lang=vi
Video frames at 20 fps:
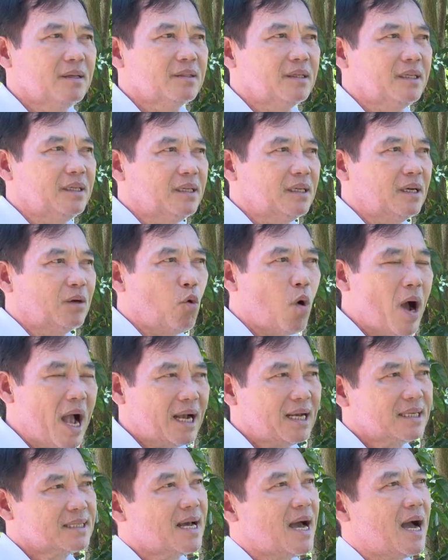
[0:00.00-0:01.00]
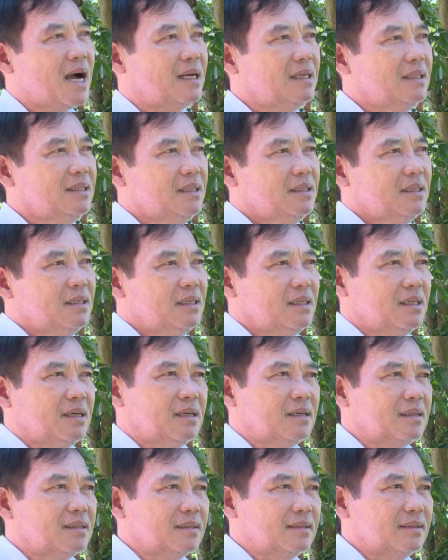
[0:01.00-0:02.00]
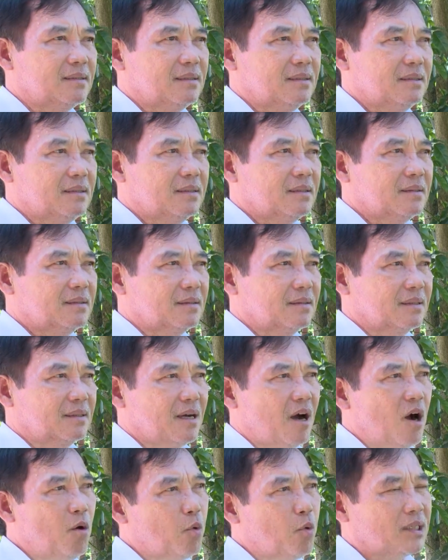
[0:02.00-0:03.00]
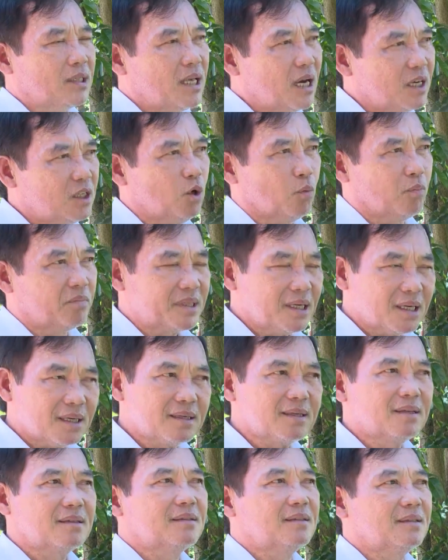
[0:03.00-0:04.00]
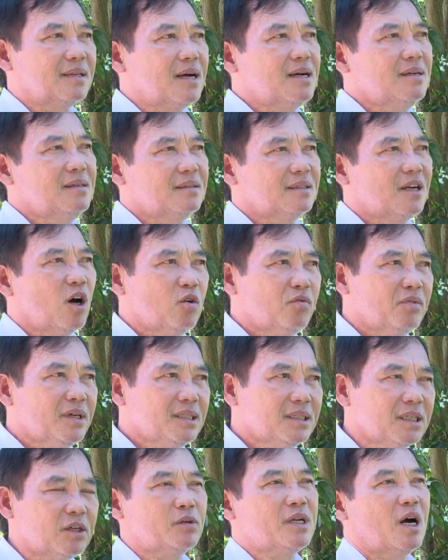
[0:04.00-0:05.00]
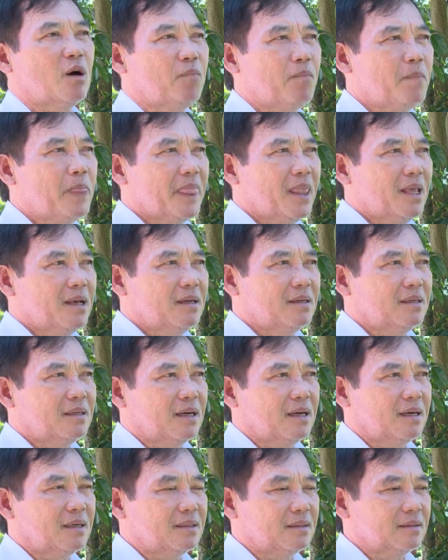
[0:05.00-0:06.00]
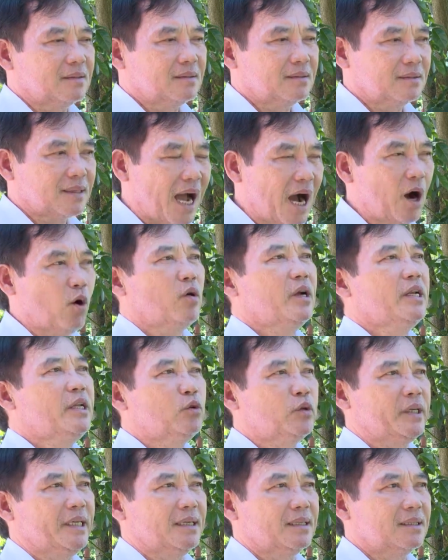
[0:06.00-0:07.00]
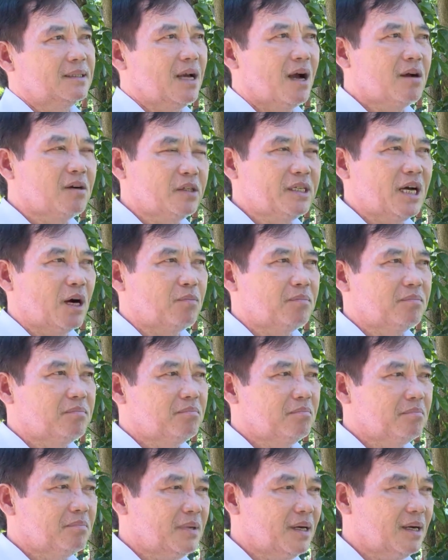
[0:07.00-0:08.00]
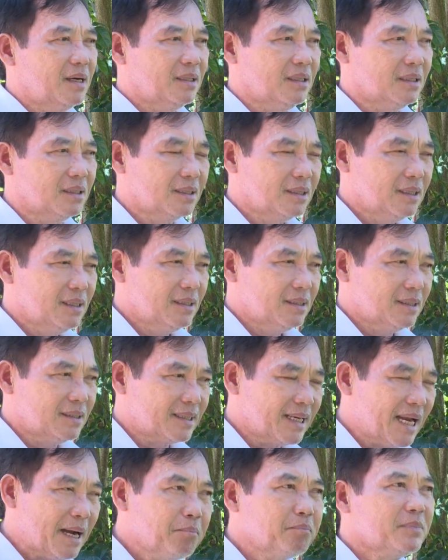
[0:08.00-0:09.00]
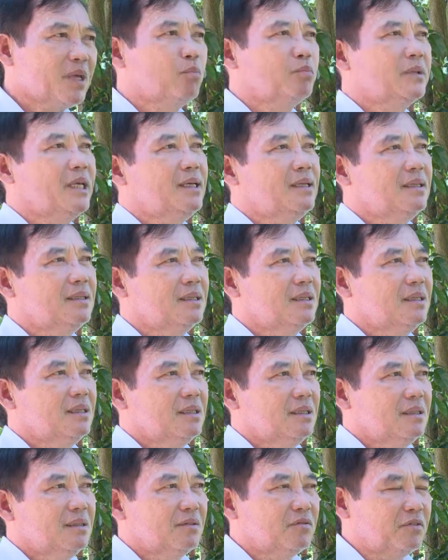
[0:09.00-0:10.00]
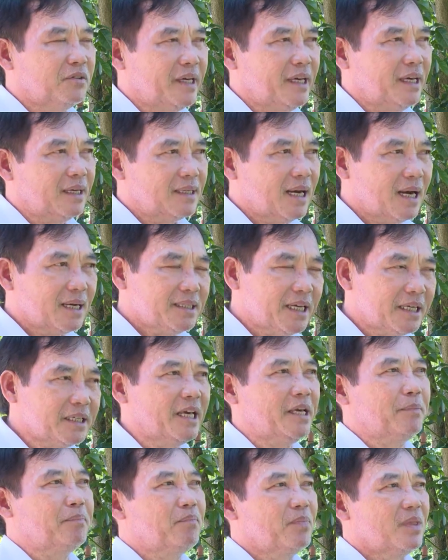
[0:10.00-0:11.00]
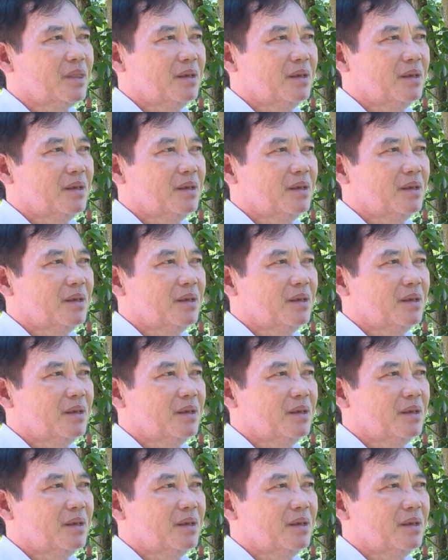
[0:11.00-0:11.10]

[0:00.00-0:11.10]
Thì à, qua cái sàn à, có cái tác dụng rất lớn đối với người động là tạo cái điều kiện cho người động được nắm thông tin về các doanh nghiệp,